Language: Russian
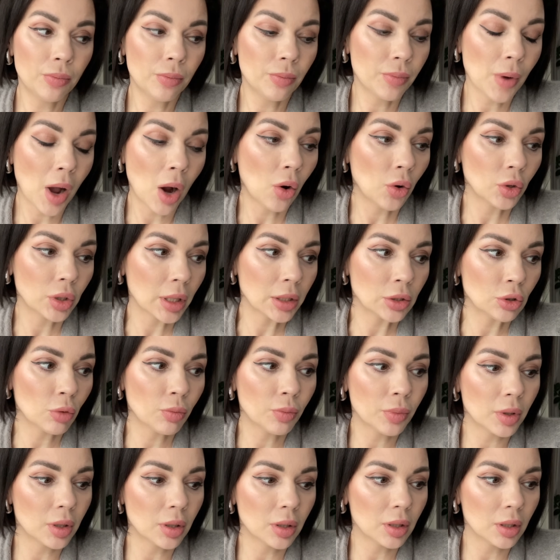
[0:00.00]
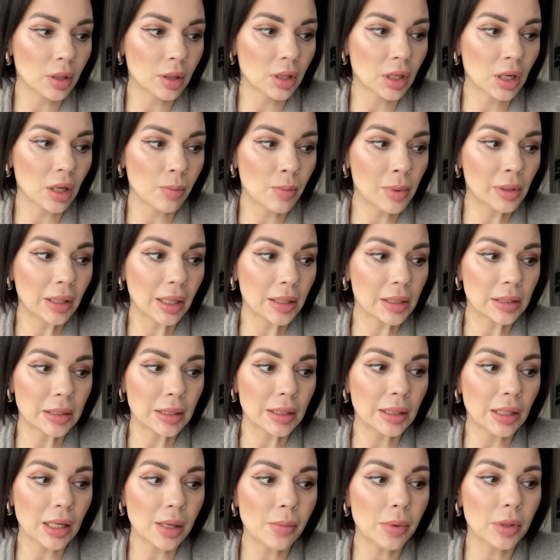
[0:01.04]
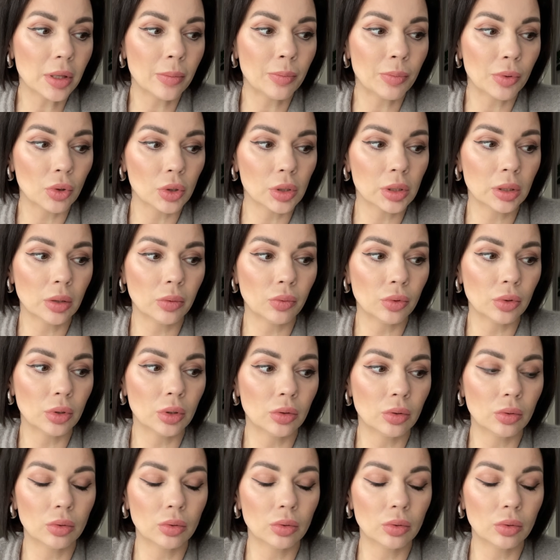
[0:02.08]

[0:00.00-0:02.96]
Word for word: какой-то особой реабилитации не было, просто вот